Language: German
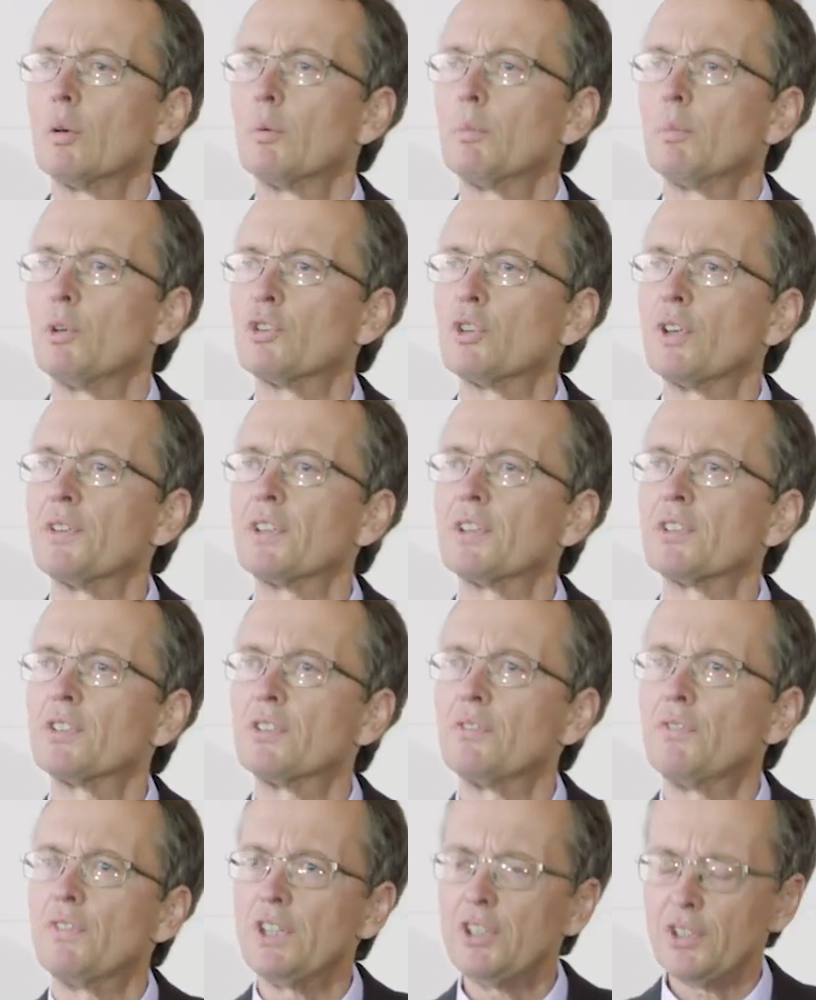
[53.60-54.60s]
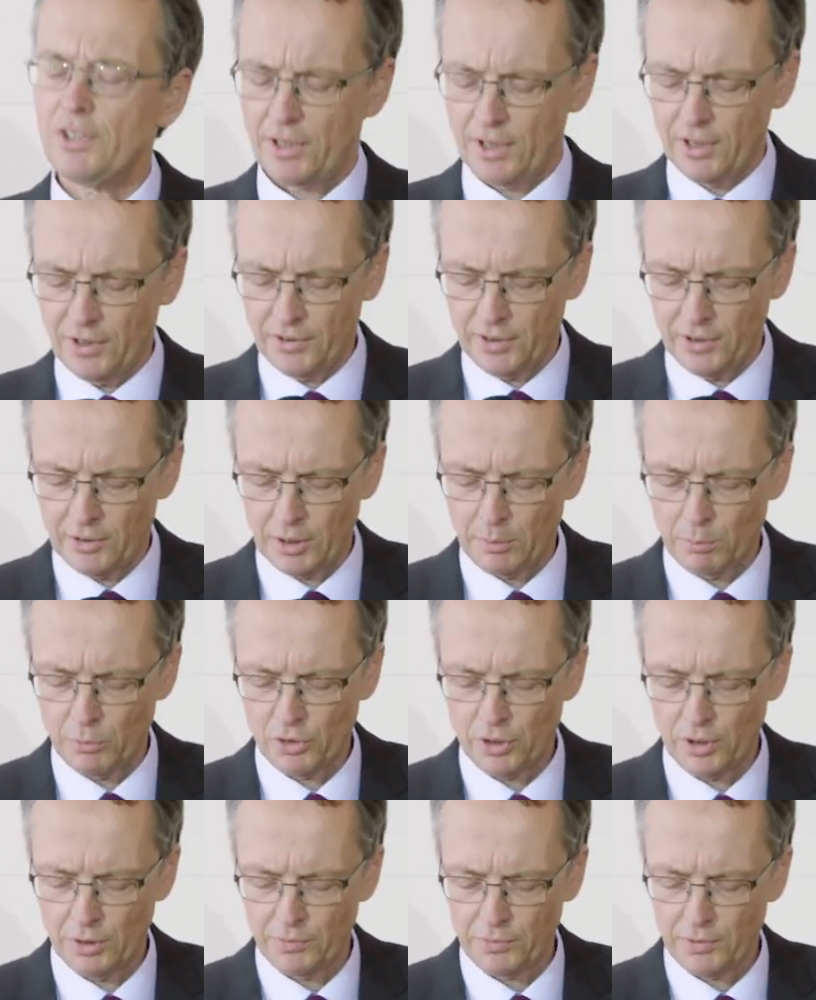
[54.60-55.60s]
Besonders wichtig sind dem
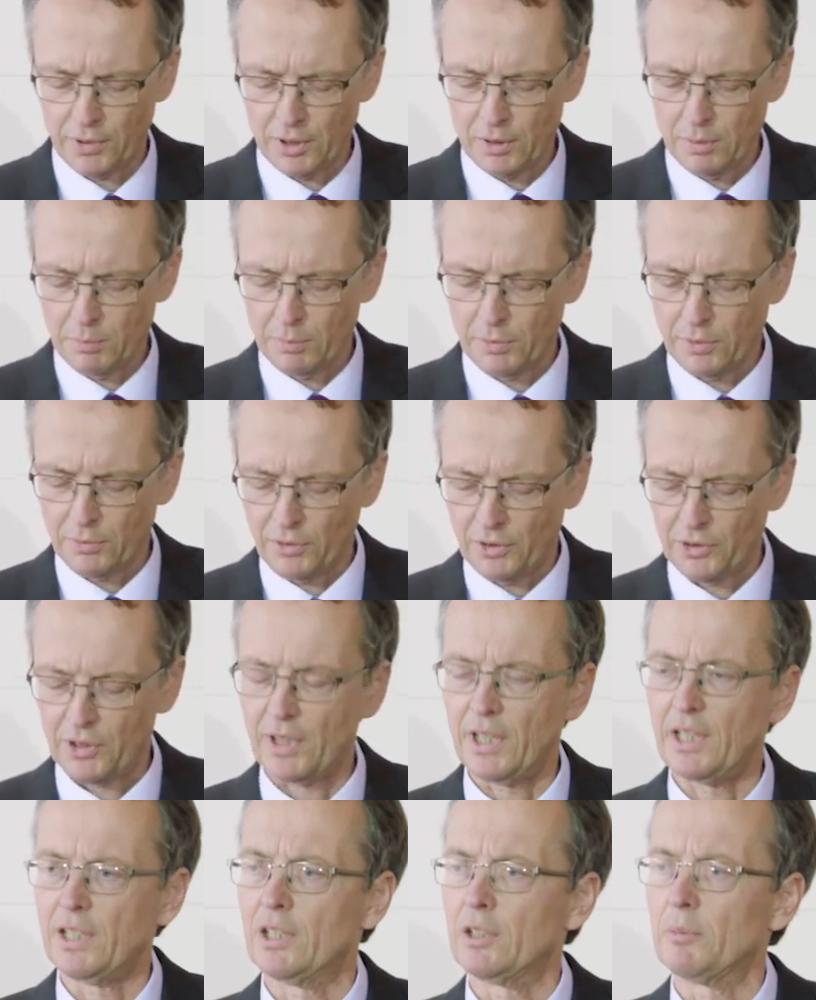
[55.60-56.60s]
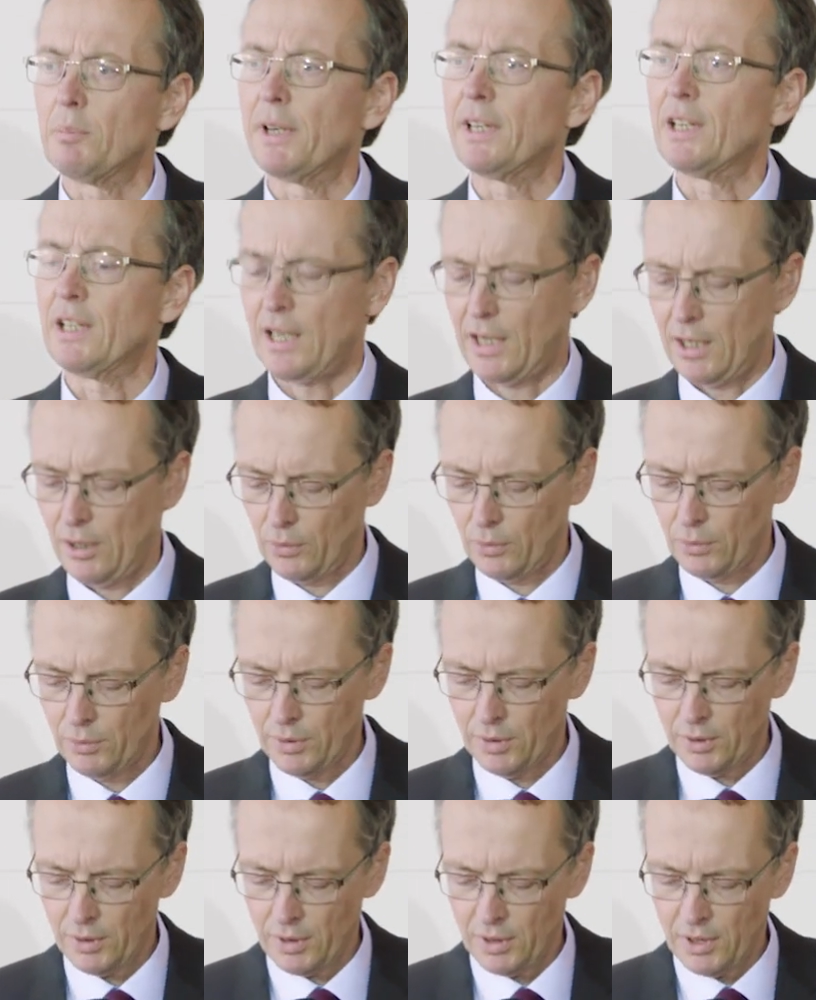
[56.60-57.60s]
Stifter, Professor Erhard Meyer-Gallo,
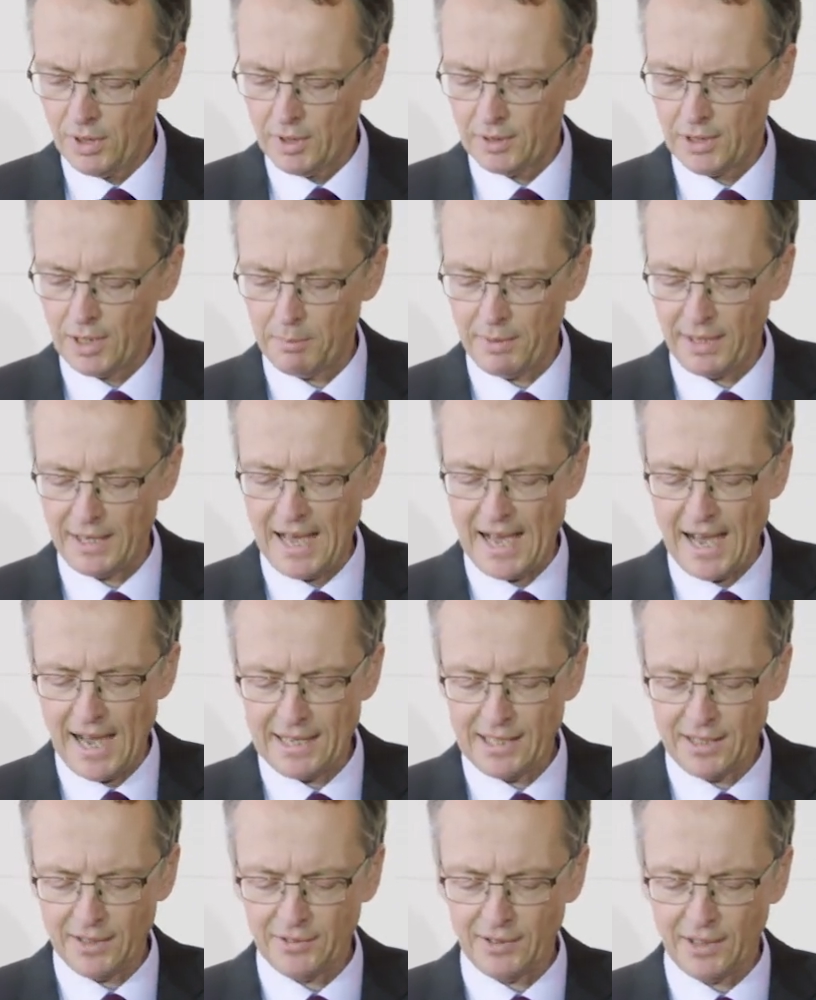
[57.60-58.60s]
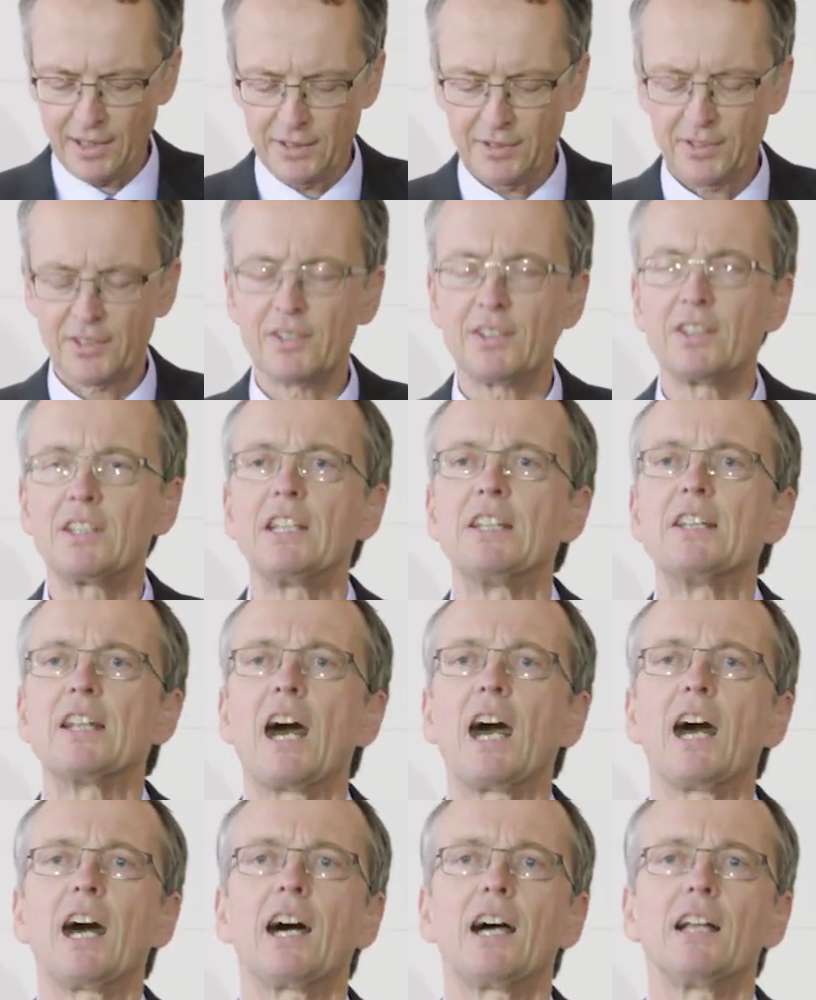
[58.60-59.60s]
dabei einerseits die
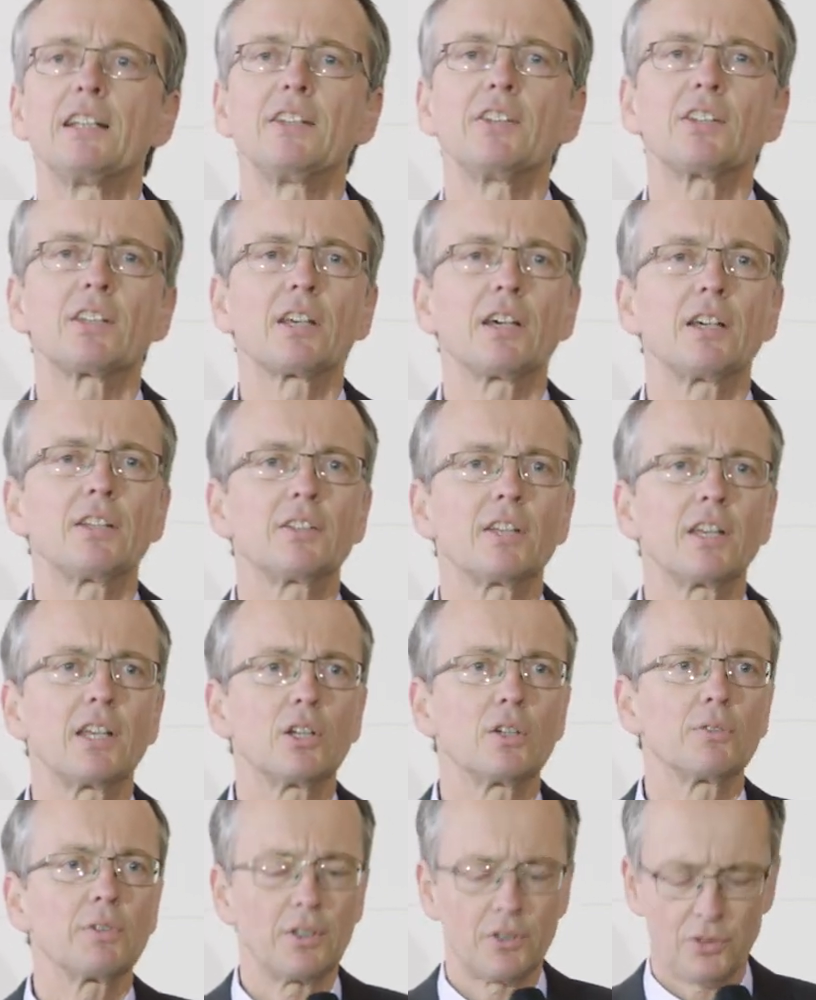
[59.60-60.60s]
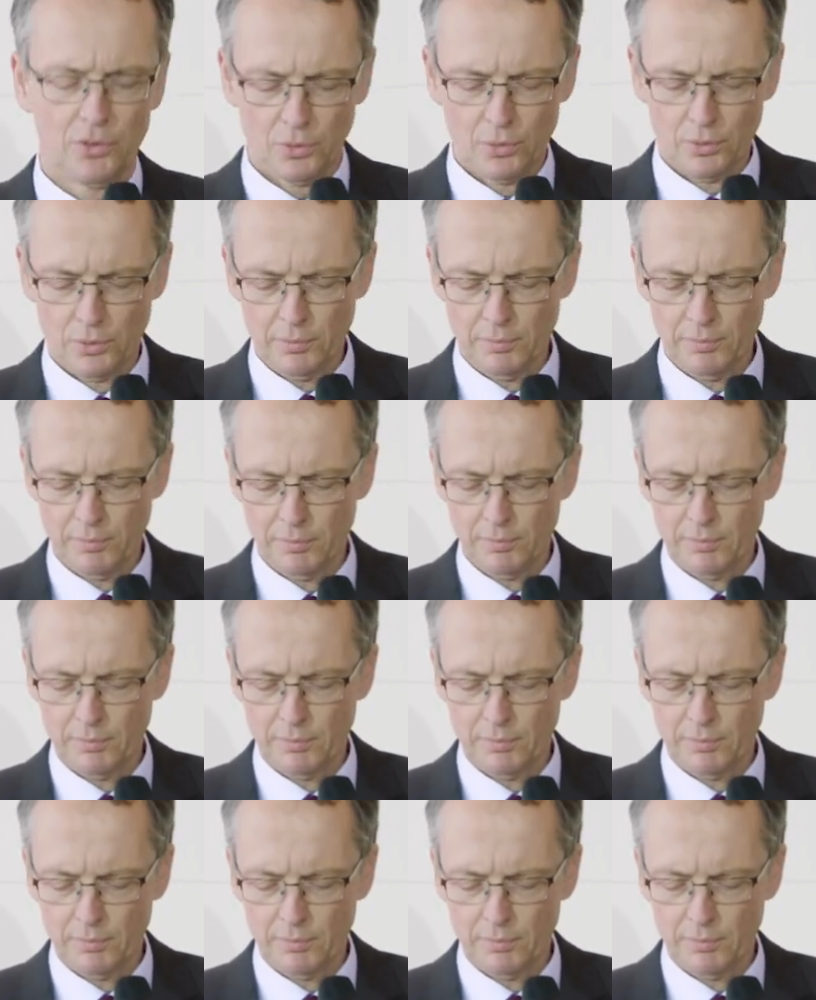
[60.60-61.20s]
Nachhaltigkeit der Innovation